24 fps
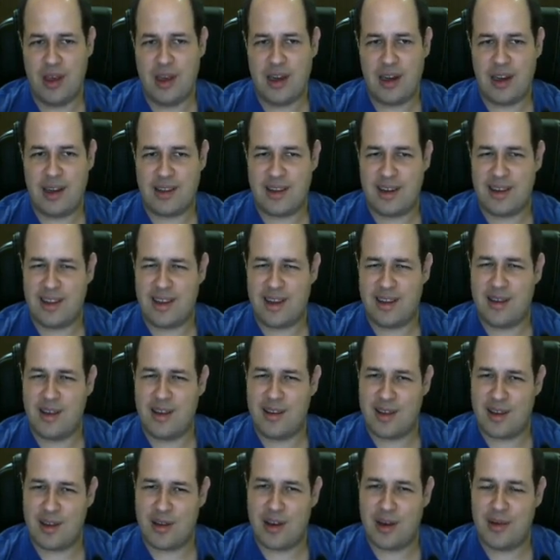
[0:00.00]
Las
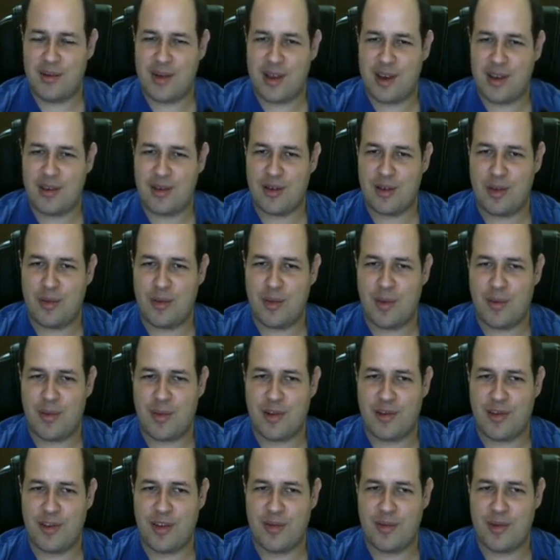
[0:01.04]
traslaciones naturalmente son
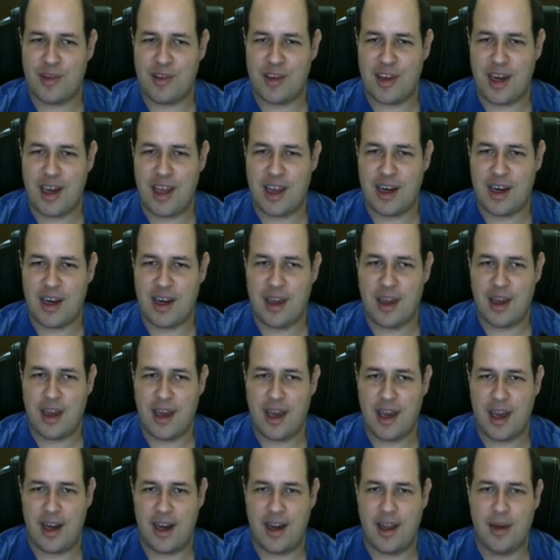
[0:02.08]
homomorfismos en
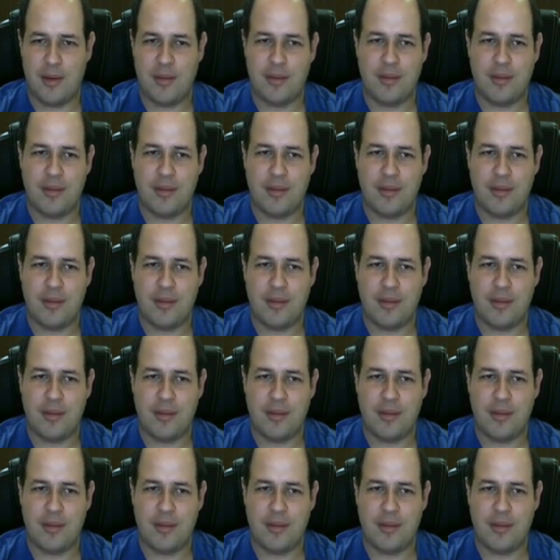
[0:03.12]
Rn.